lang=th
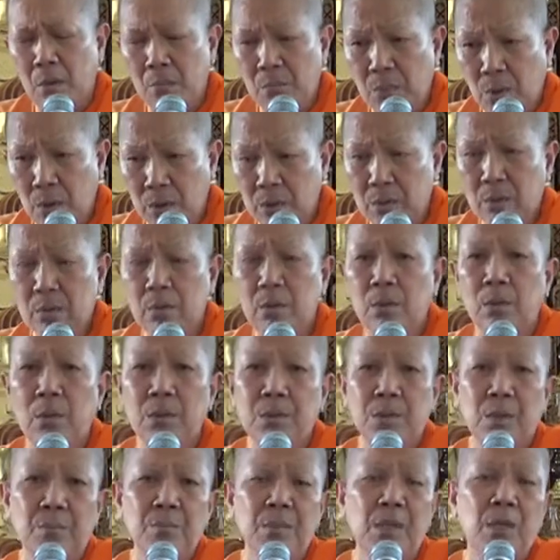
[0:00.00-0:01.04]
บทโค
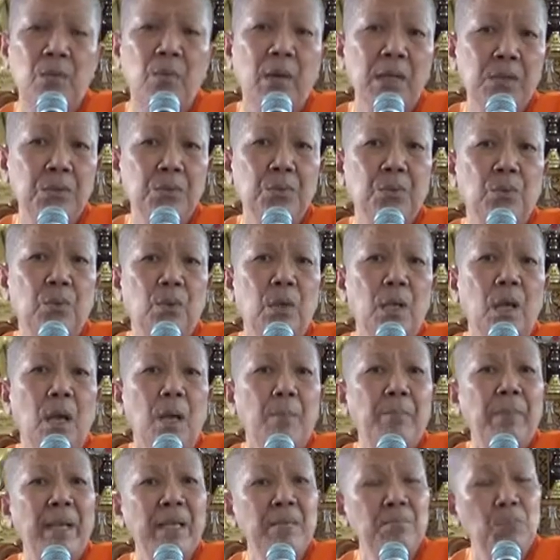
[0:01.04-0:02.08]
ตมีวัตถุ
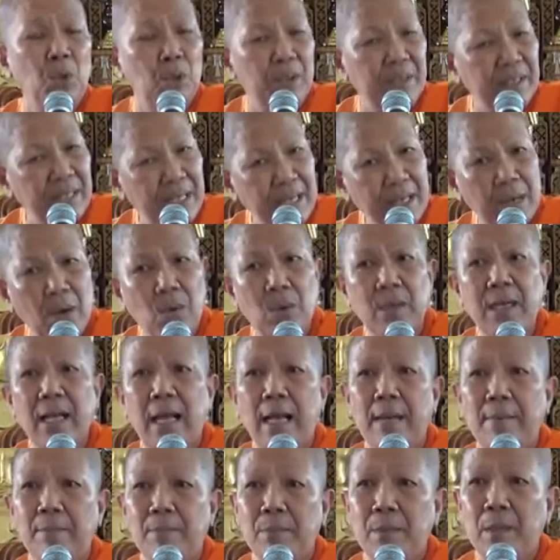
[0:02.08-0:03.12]
เป็นบทเดียว
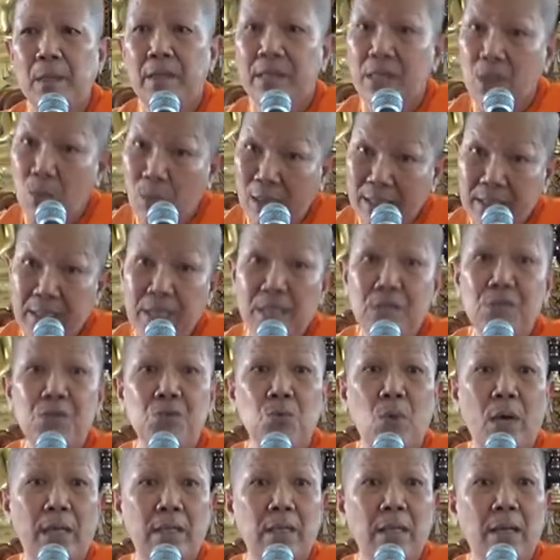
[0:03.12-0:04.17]
ค่ะ ที่วัดนี้ส
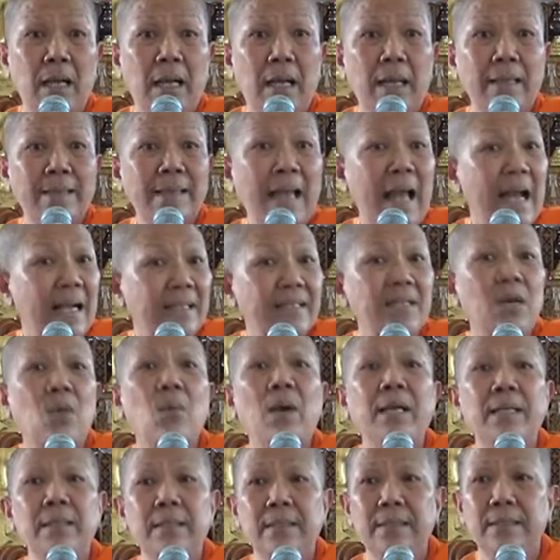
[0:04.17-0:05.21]
วดต่างจาก
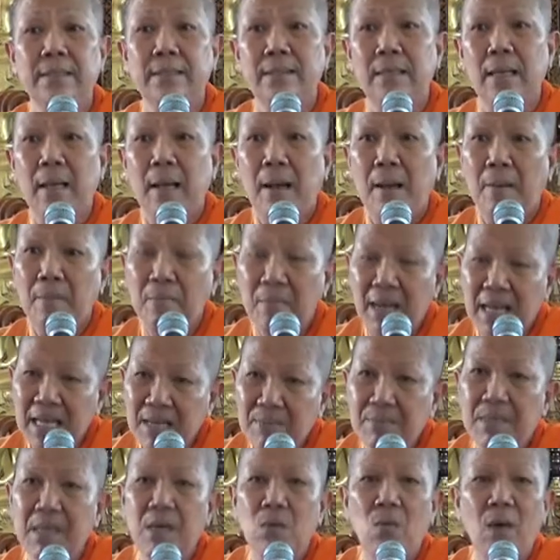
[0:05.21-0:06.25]
วัดอื่น ไม่
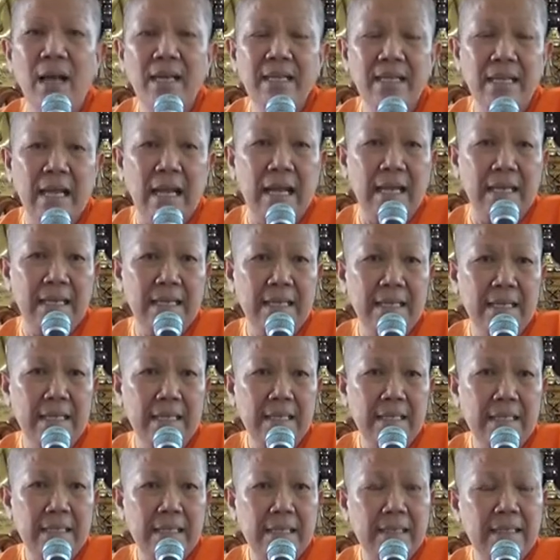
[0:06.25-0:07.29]
มีวัดไหน
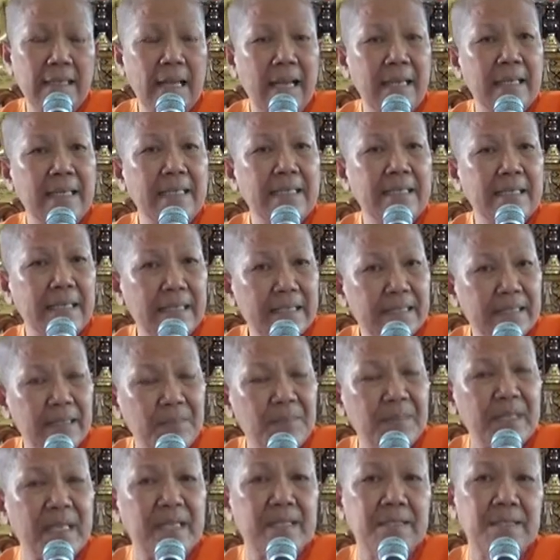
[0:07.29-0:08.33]
ใน
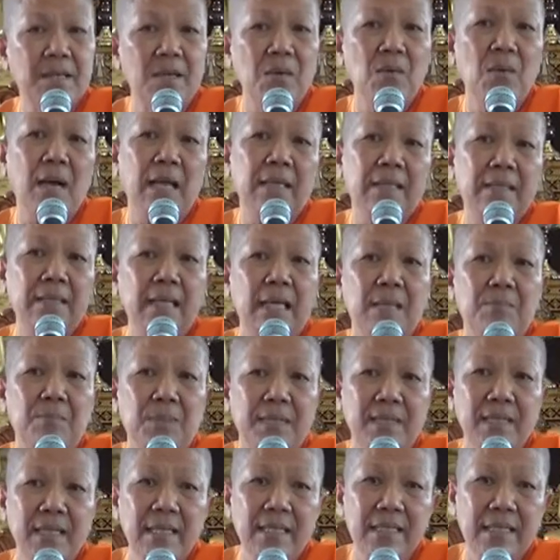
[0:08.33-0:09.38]
77 จังหวัดในป
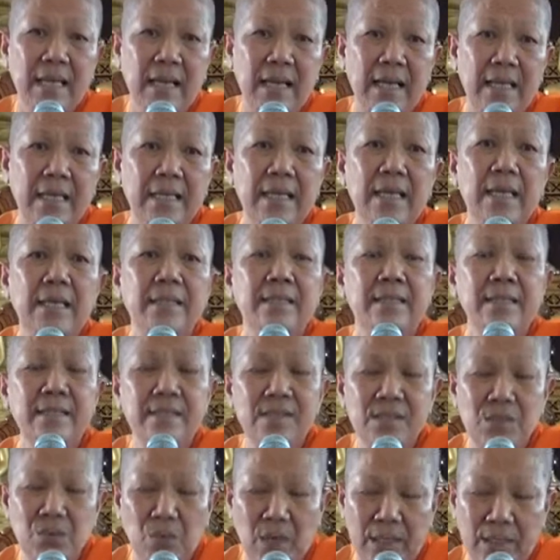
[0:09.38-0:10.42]
ระเทศไทยที่
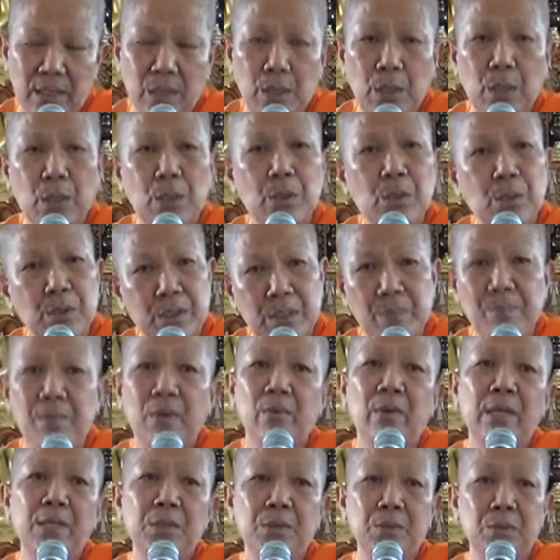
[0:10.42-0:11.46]
สวดโคต
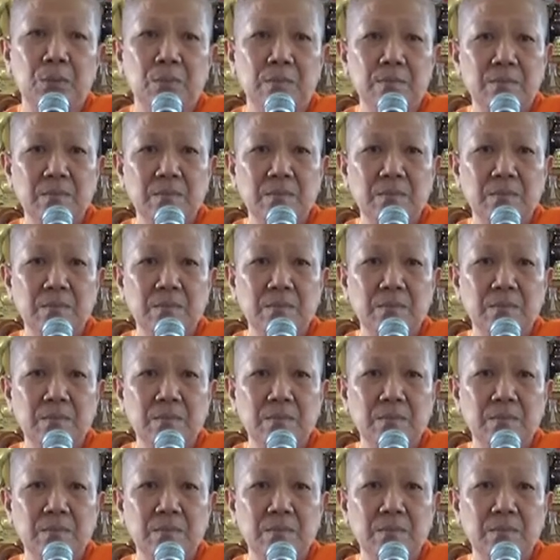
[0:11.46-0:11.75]
มีวัตถุ